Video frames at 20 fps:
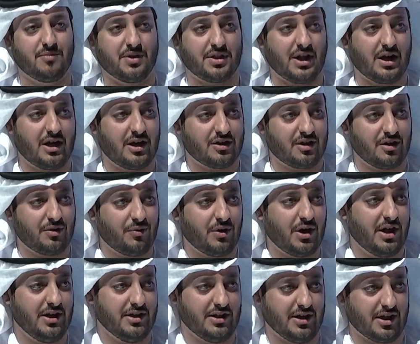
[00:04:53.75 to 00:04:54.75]
مظلة
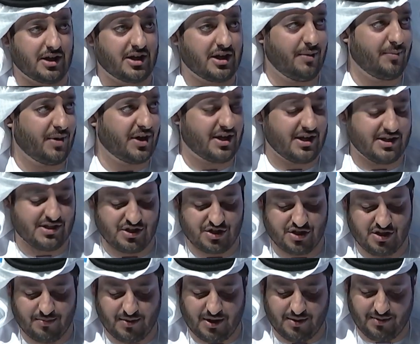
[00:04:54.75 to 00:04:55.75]
واحدة كمركز
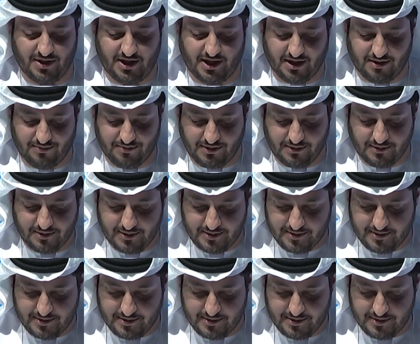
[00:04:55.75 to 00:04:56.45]
الشباب العربي